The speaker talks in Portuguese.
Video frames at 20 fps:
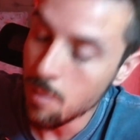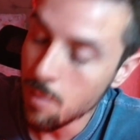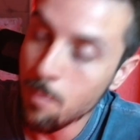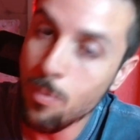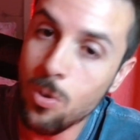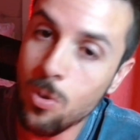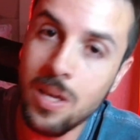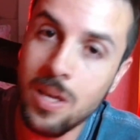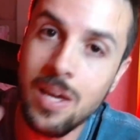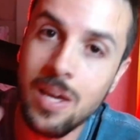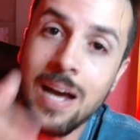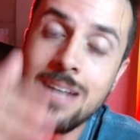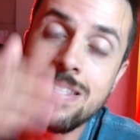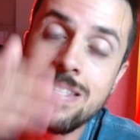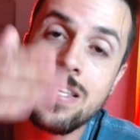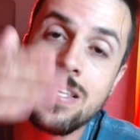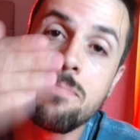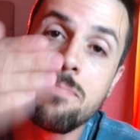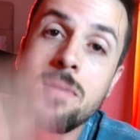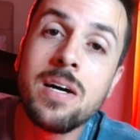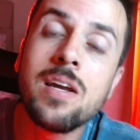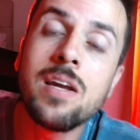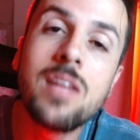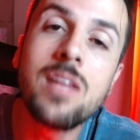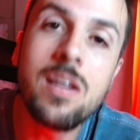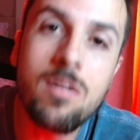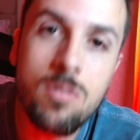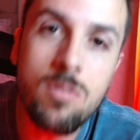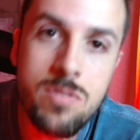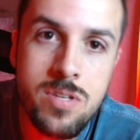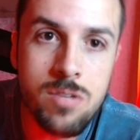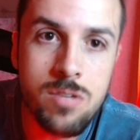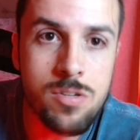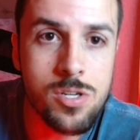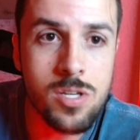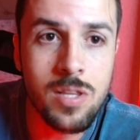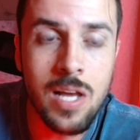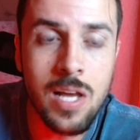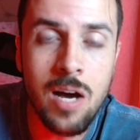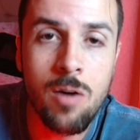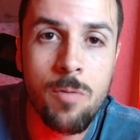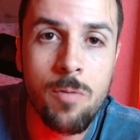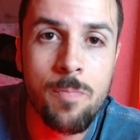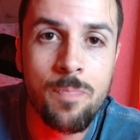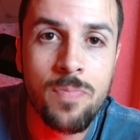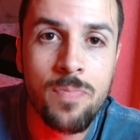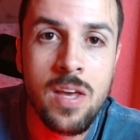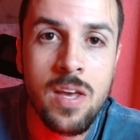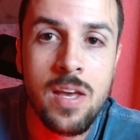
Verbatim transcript: Porque a semana da inclusão digital